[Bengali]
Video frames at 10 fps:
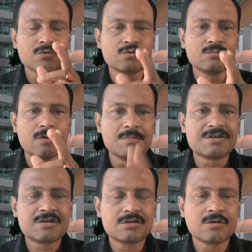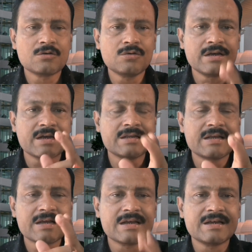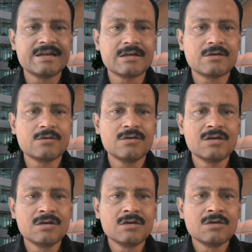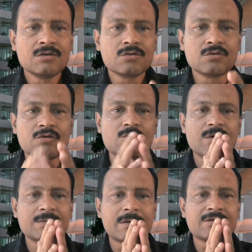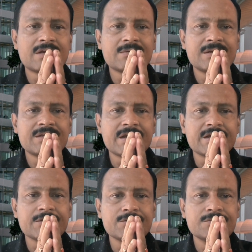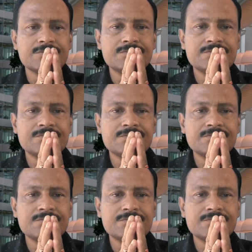নতুন ভবিষ্যৎ গড়ো এখান থেকে কেরিয়ার করো তো ধন্যবাদ ভালো থাকবেন থ্যাংক ইউ